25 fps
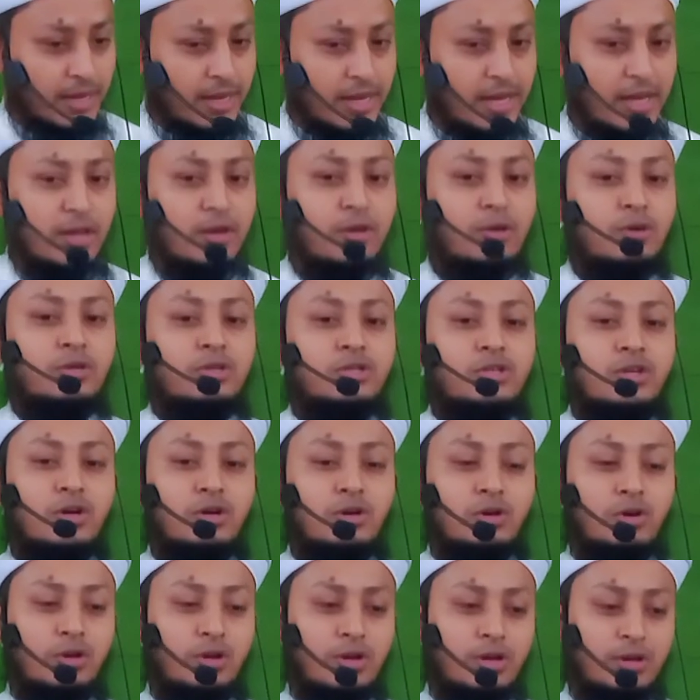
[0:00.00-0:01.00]
হে লোক
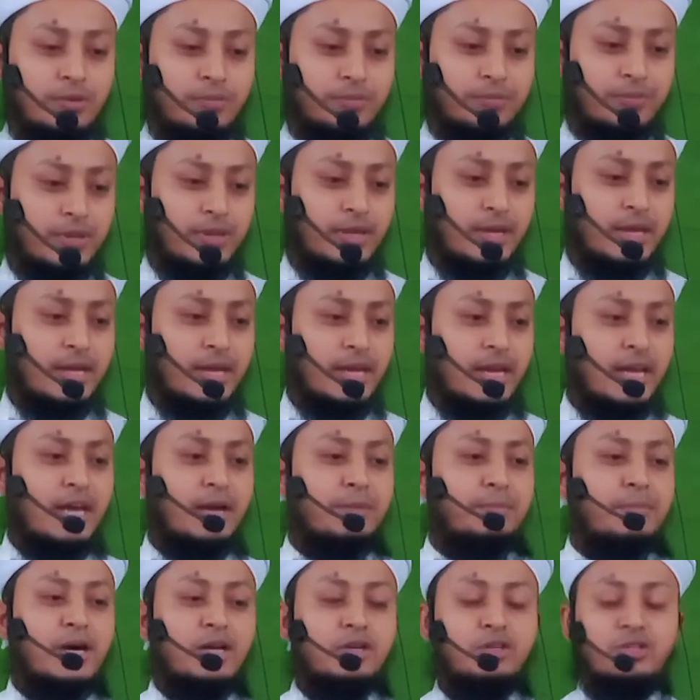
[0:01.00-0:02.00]
সকল হে
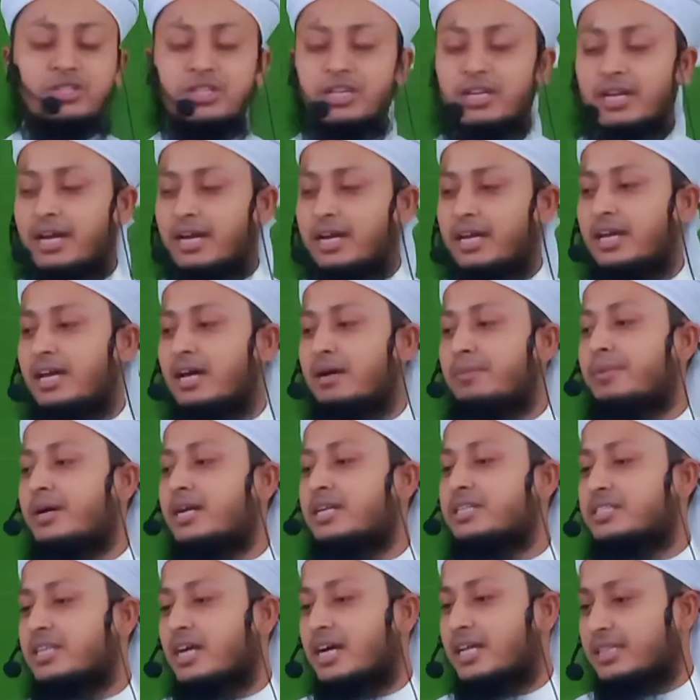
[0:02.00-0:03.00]
মানুষেরা হে
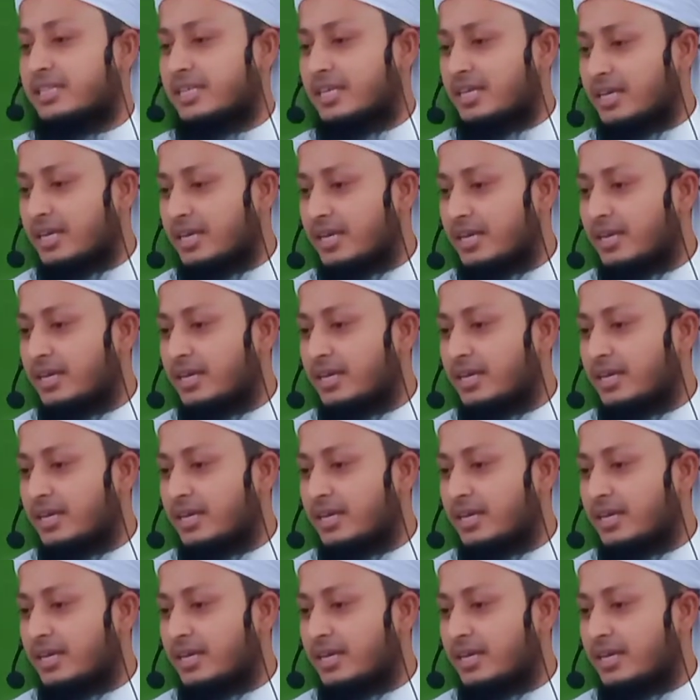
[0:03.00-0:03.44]
আমার জাতি